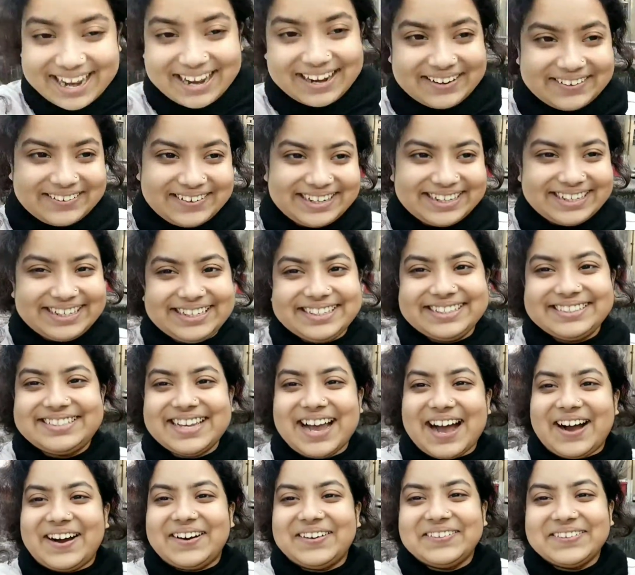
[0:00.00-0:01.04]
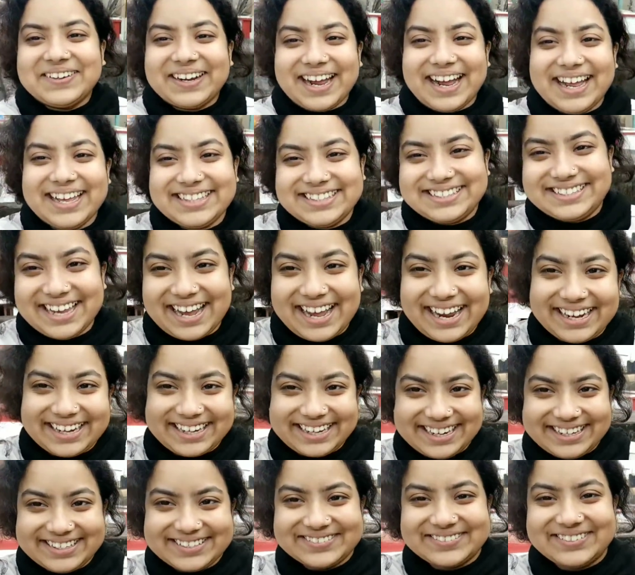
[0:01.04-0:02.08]
এবার ঝাউ গাছ ঝাড়
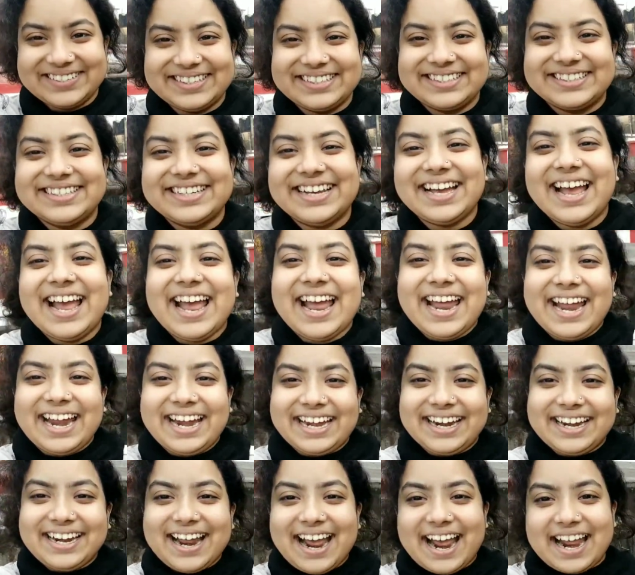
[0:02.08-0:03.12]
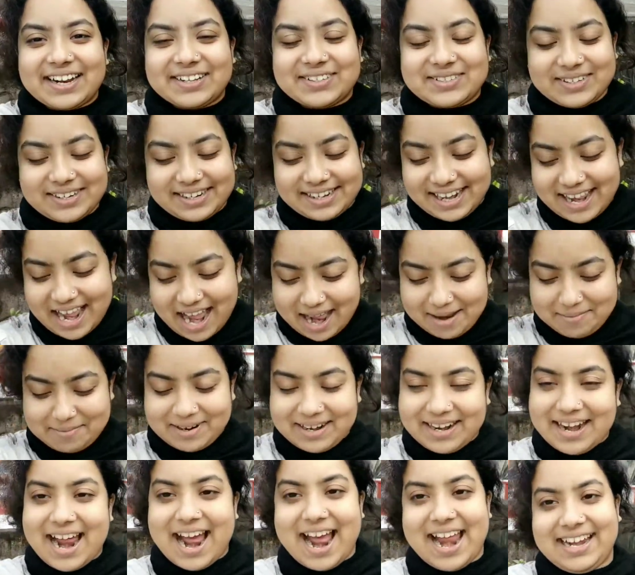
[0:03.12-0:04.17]
গাছ বলছি এটা না অ্যাকচুয়ালি
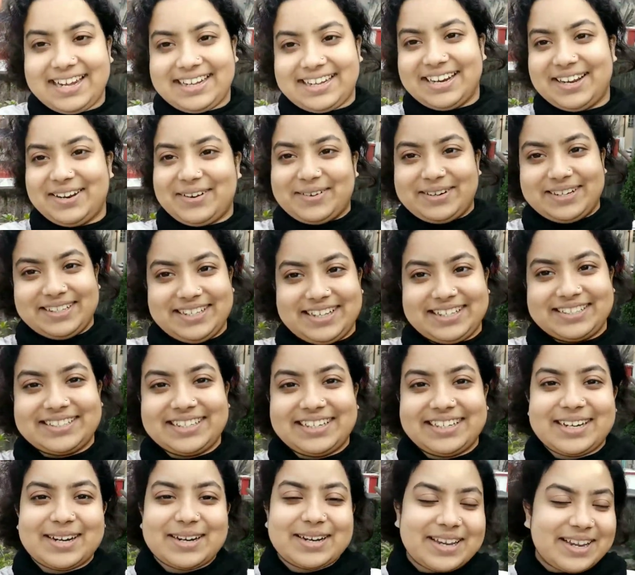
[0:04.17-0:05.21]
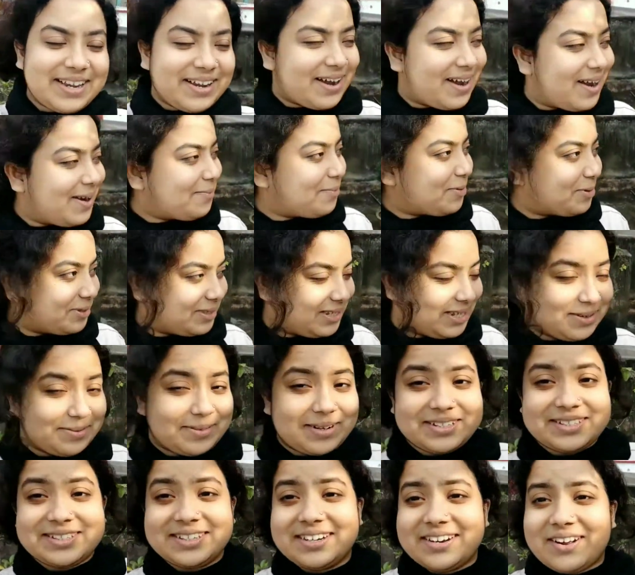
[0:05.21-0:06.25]
আমার হাইটেই হয়ে যাচ্ছে এটা কি হয় প্রত্যেক
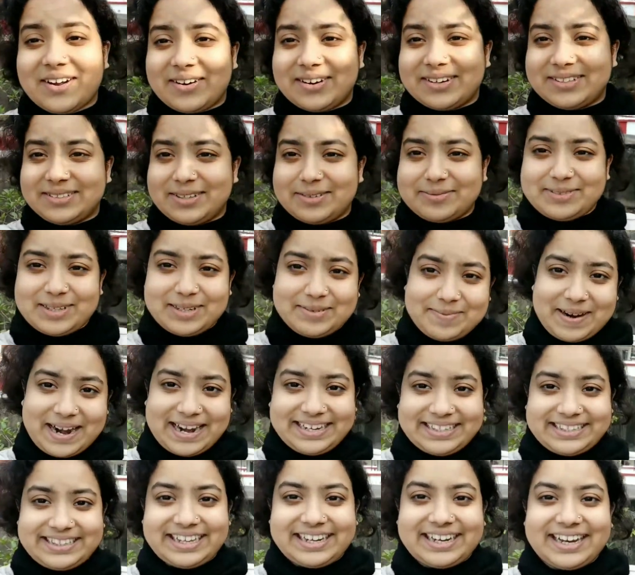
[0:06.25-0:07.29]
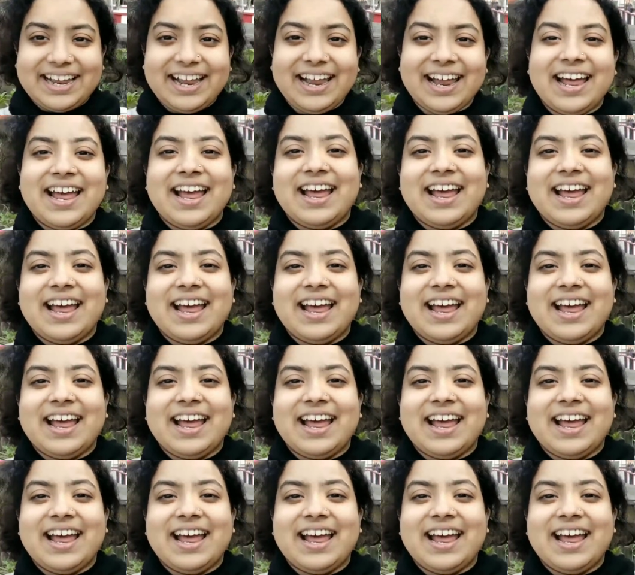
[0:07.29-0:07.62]
বছরই অরিন্দমদের বাড়ি থেকে